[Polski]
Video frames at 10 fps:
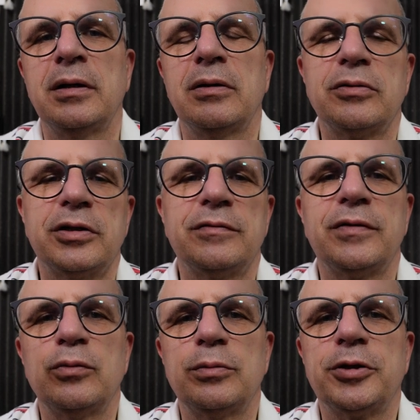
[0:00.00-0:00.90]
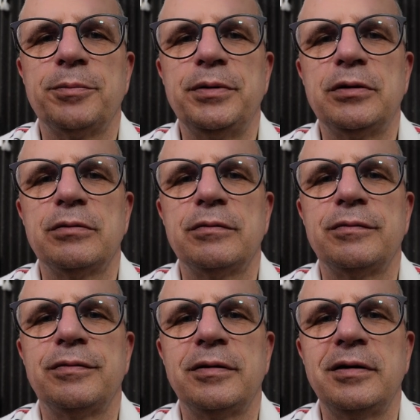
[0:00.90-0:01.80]
chociaż według
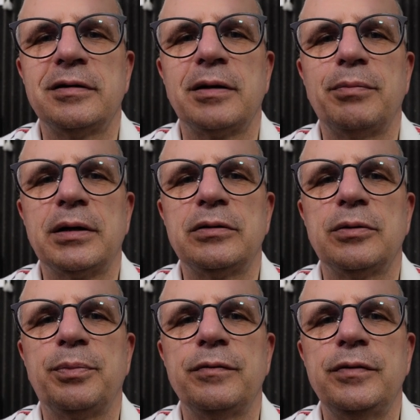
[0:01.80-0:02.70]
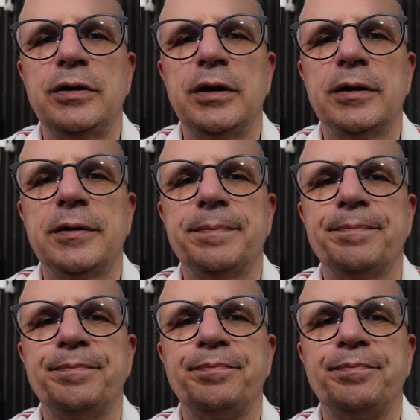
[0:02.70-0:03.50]
przepisów nie za bardzo powinien.